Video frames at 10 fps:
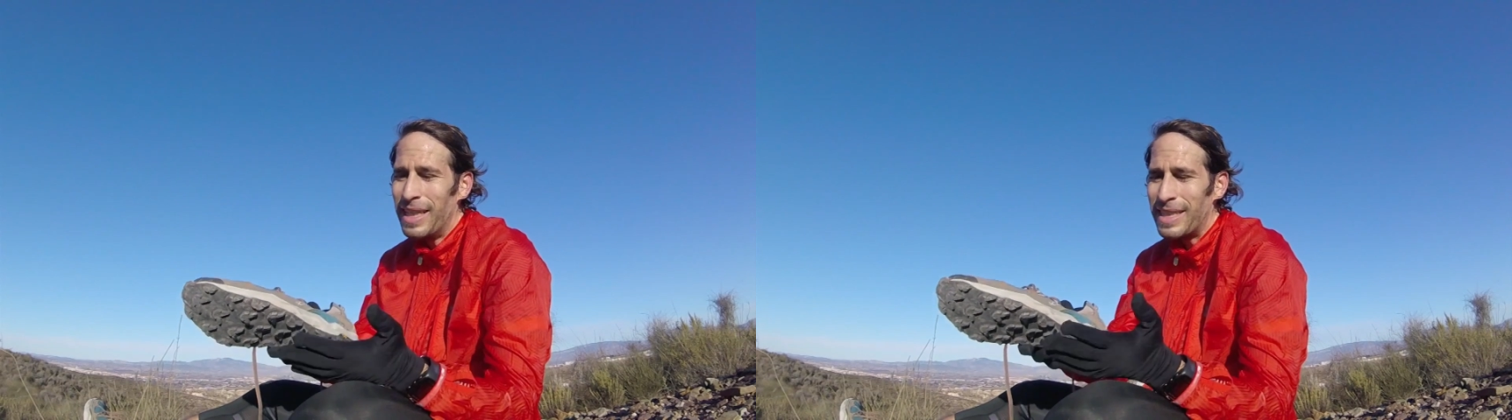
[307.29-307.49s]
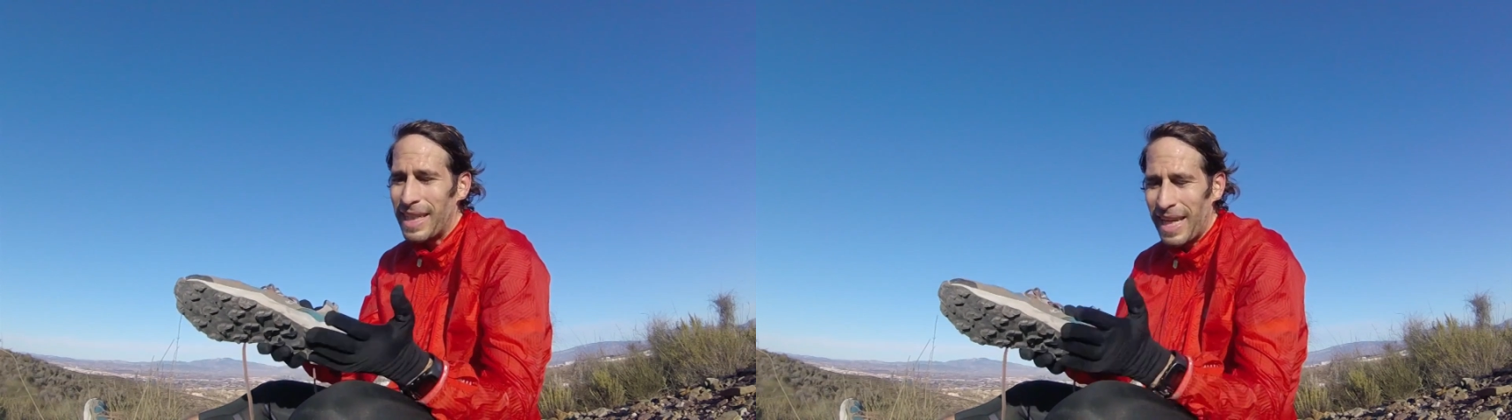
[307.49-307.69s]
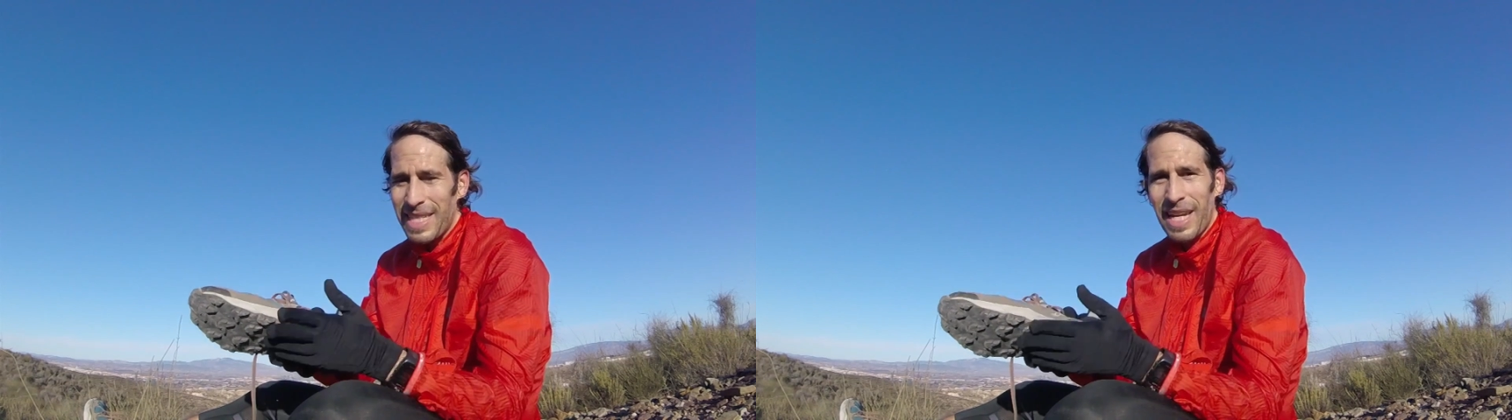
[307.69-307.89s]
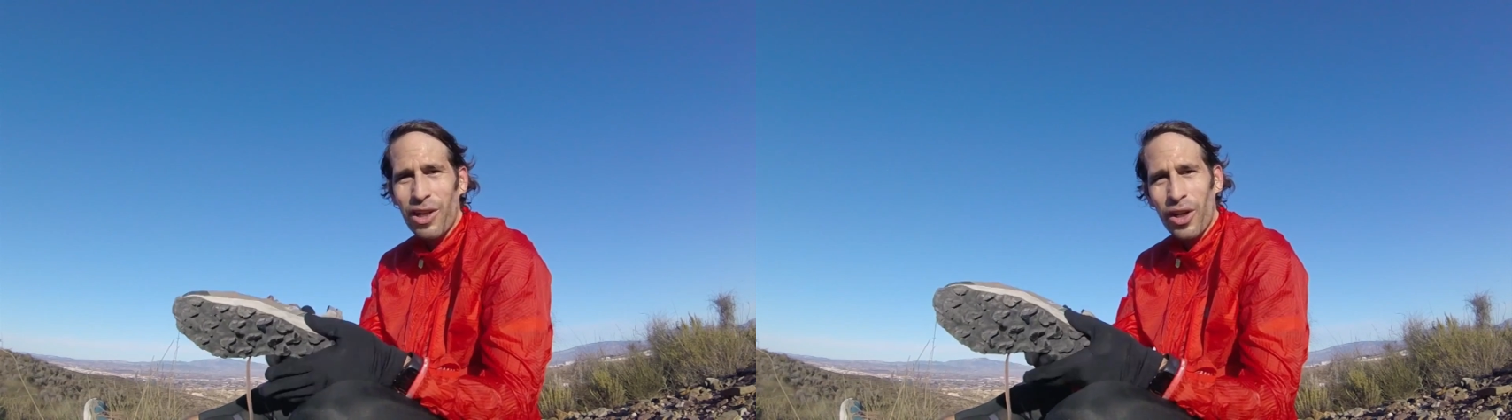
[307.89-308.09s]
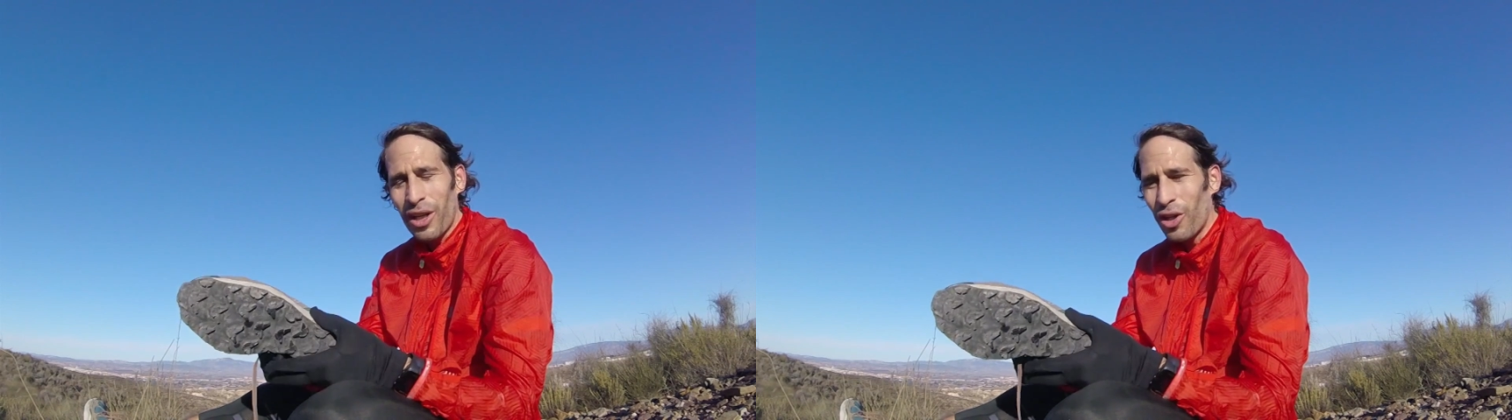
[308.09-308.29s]
si quieres seguir
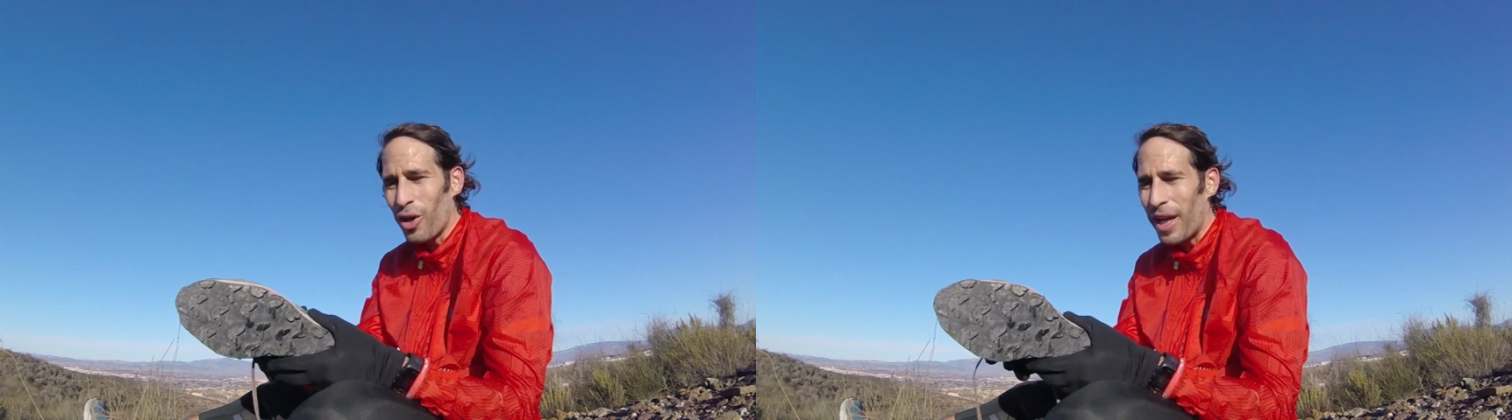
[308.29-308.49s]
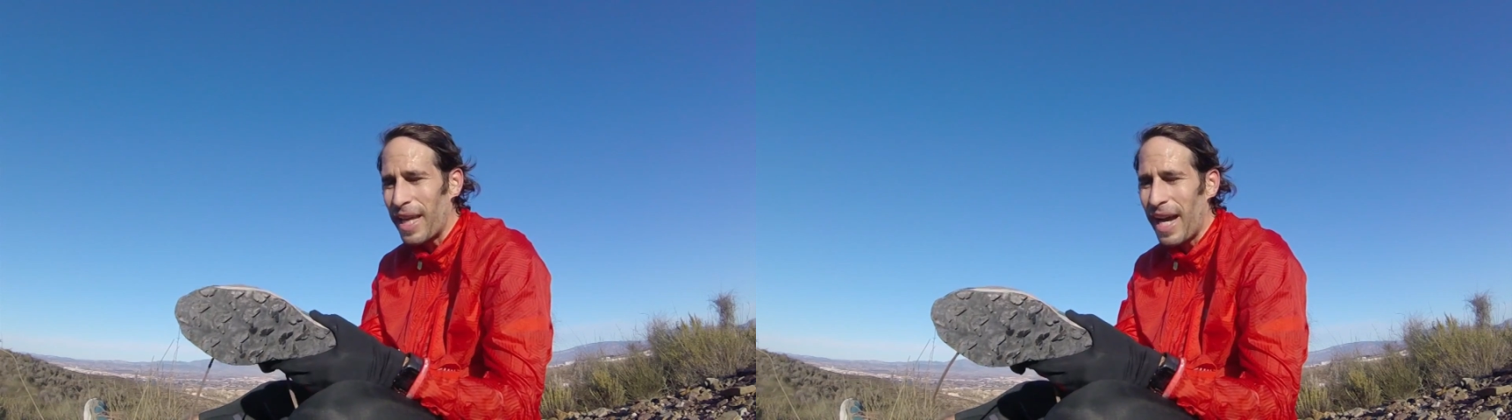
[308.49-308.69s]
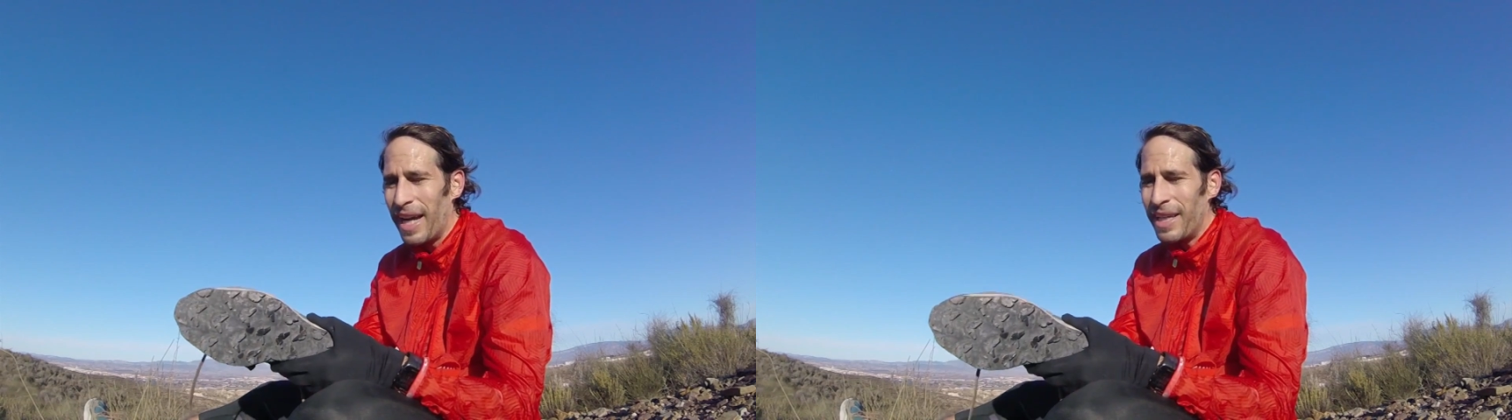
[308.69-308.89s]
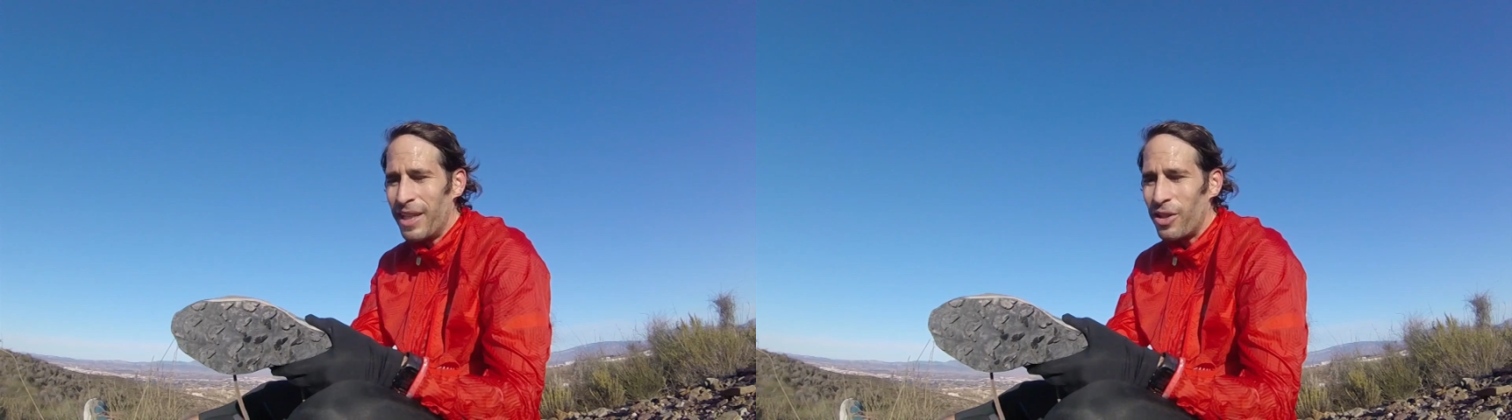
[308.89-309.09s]
corriendo con ella,